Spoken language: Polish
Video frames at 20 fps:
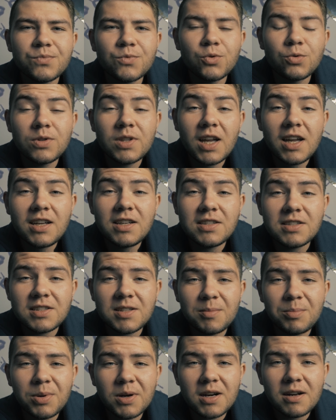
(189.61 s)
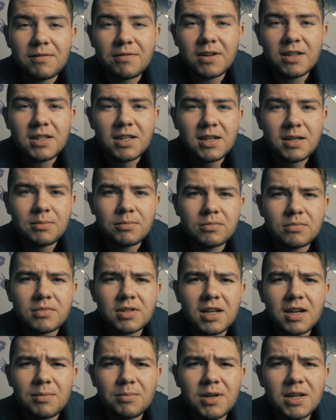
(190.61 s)
tutaj za
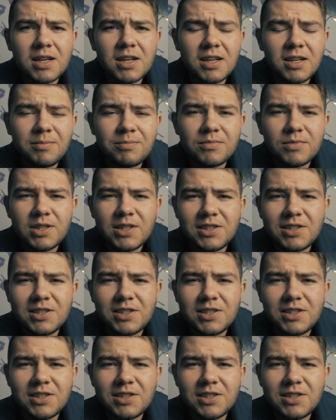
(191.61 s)
parawanem kamery